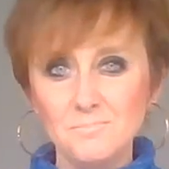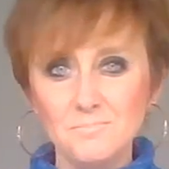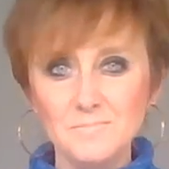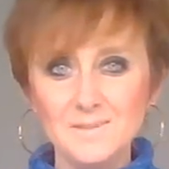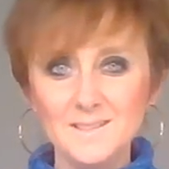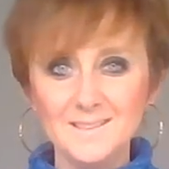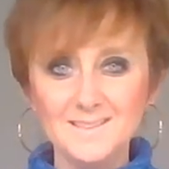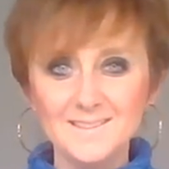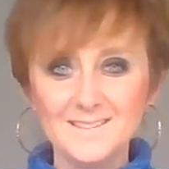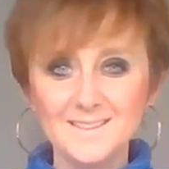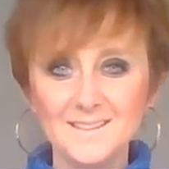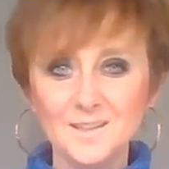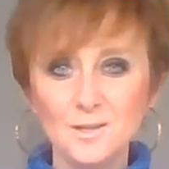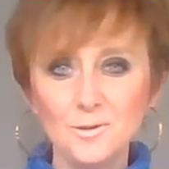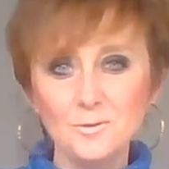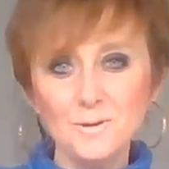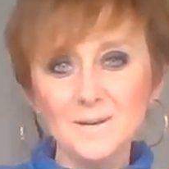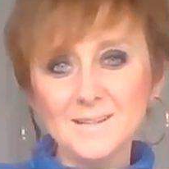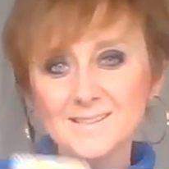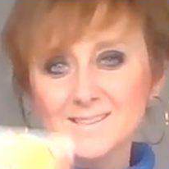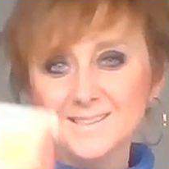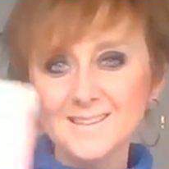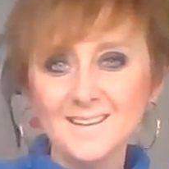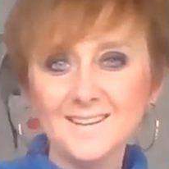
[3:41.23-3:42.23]
Mais c'est
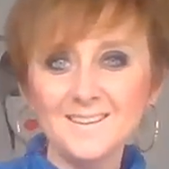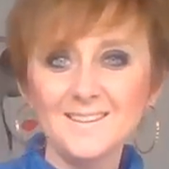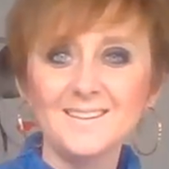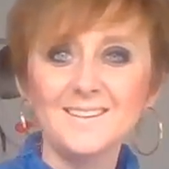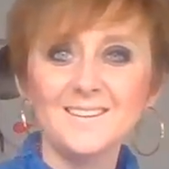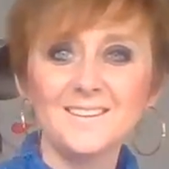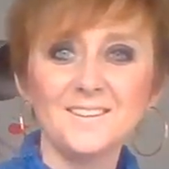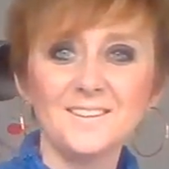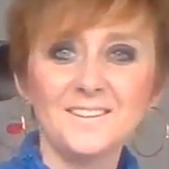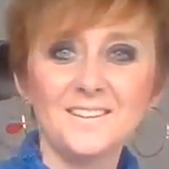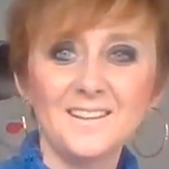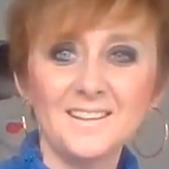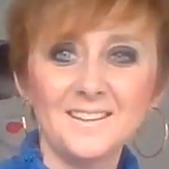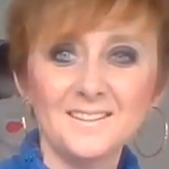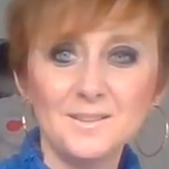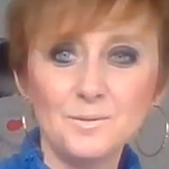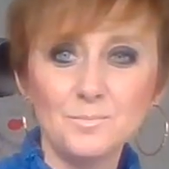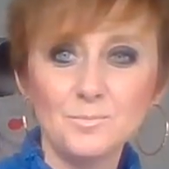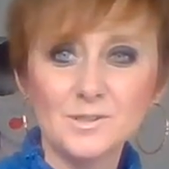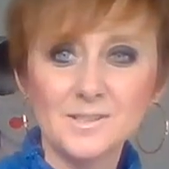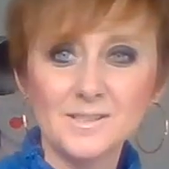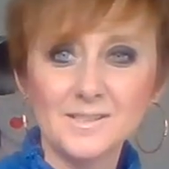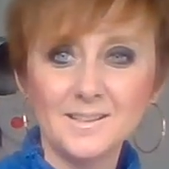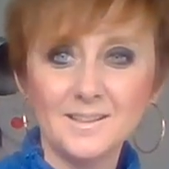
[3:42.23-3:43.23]
quoi ça
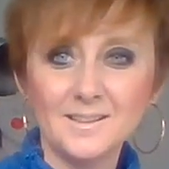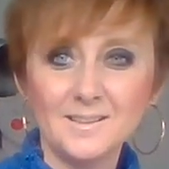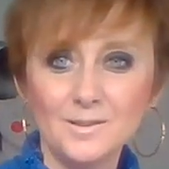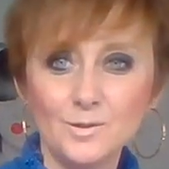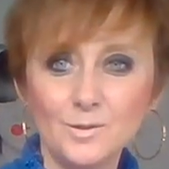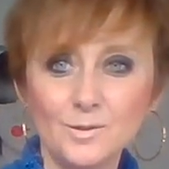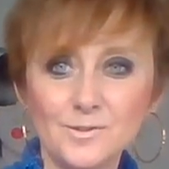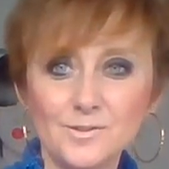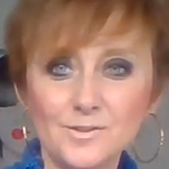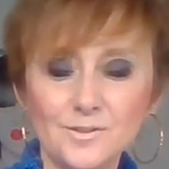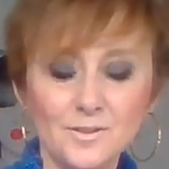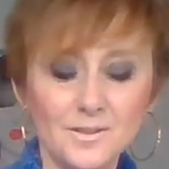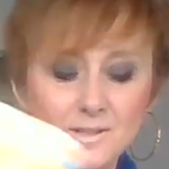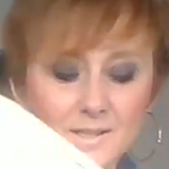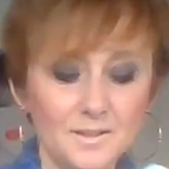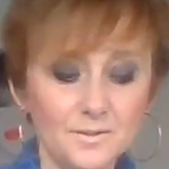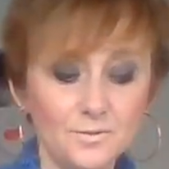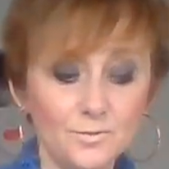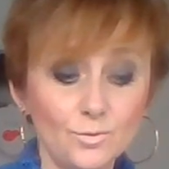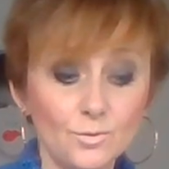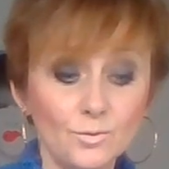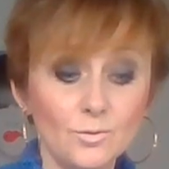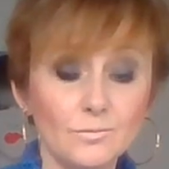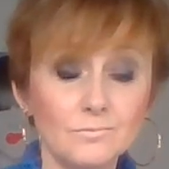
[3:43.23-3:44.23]
Regardez-moi ça. Le
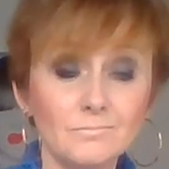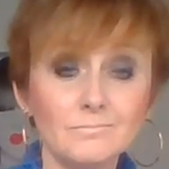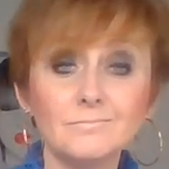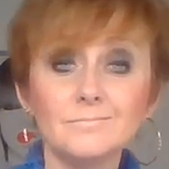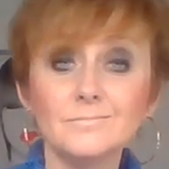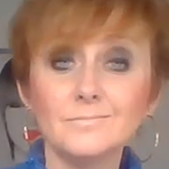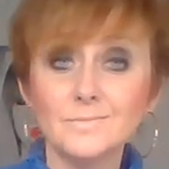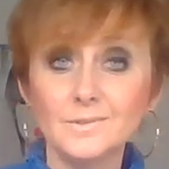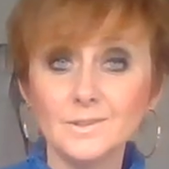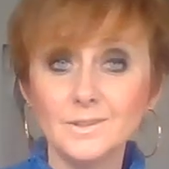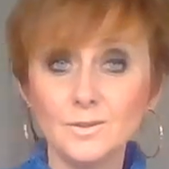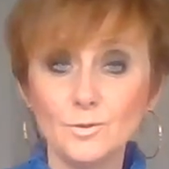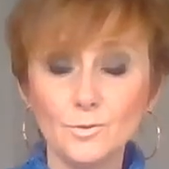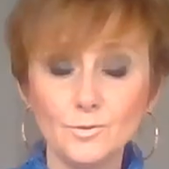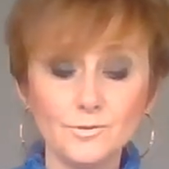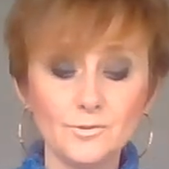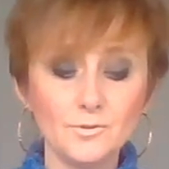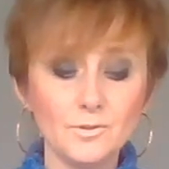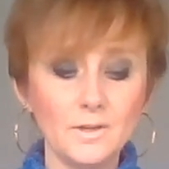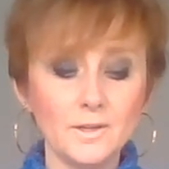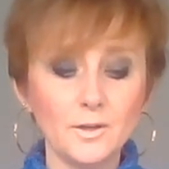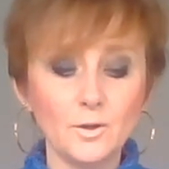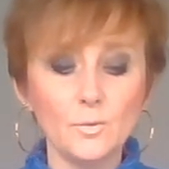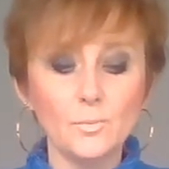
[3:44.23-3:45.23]
soleil, donc le
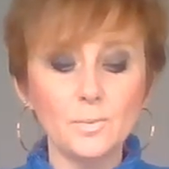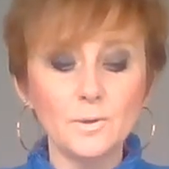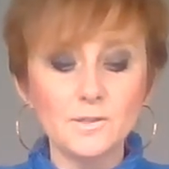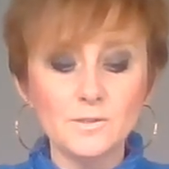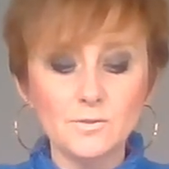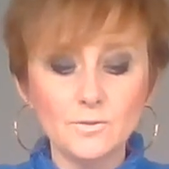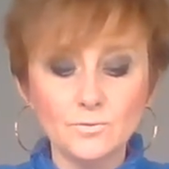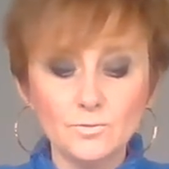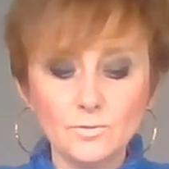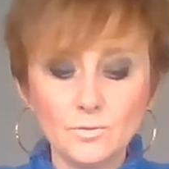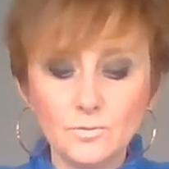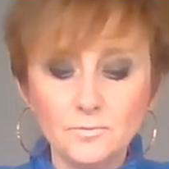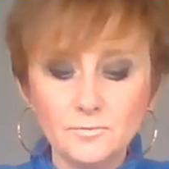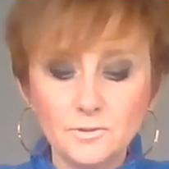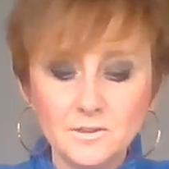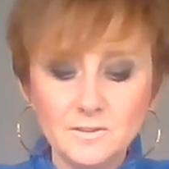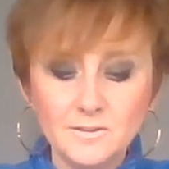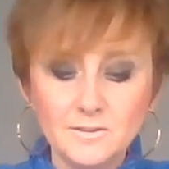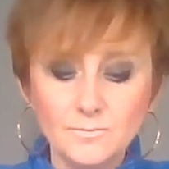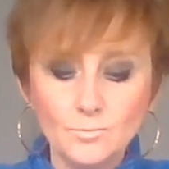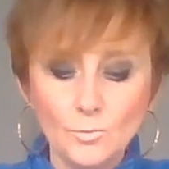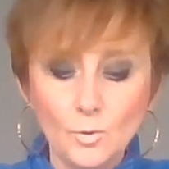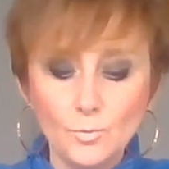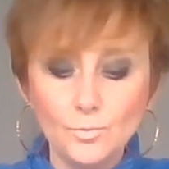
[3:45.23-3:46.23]
soleil représentant
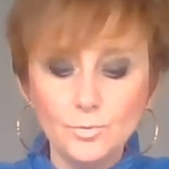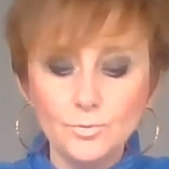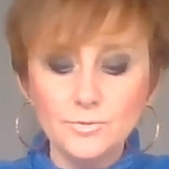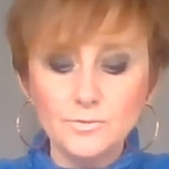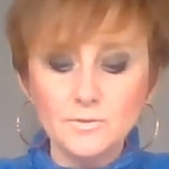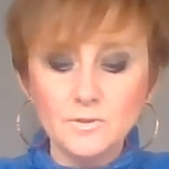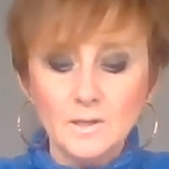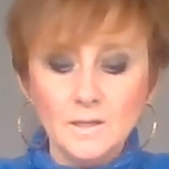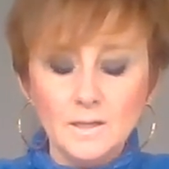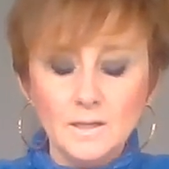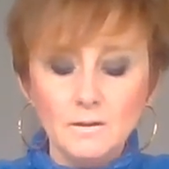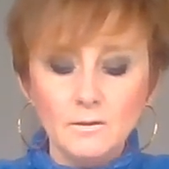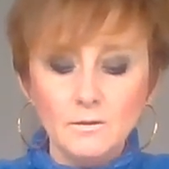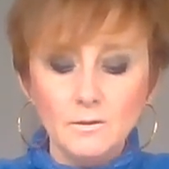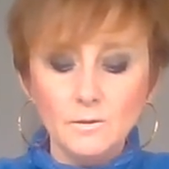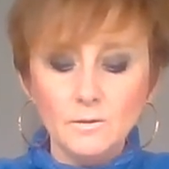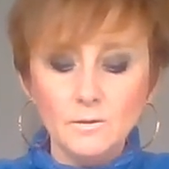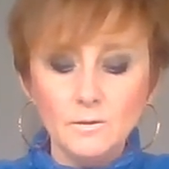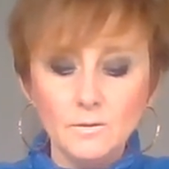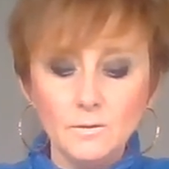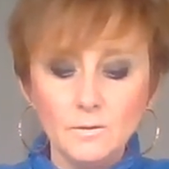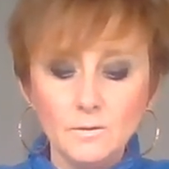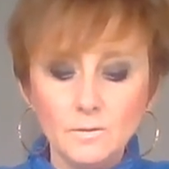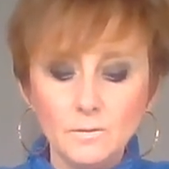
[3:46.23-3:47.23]
effectivement plus...
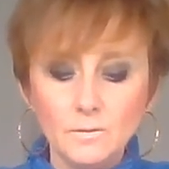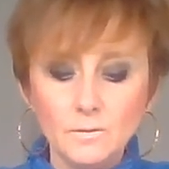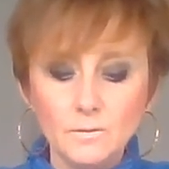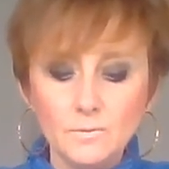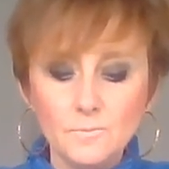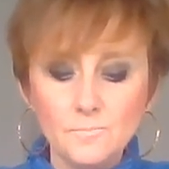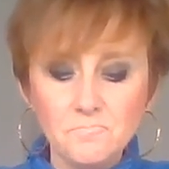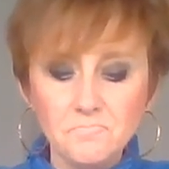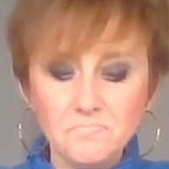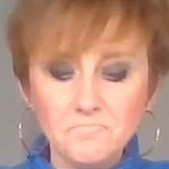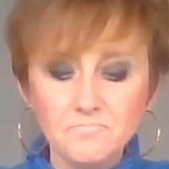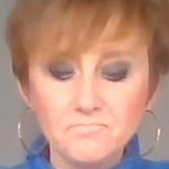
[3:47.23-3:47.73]
ouais,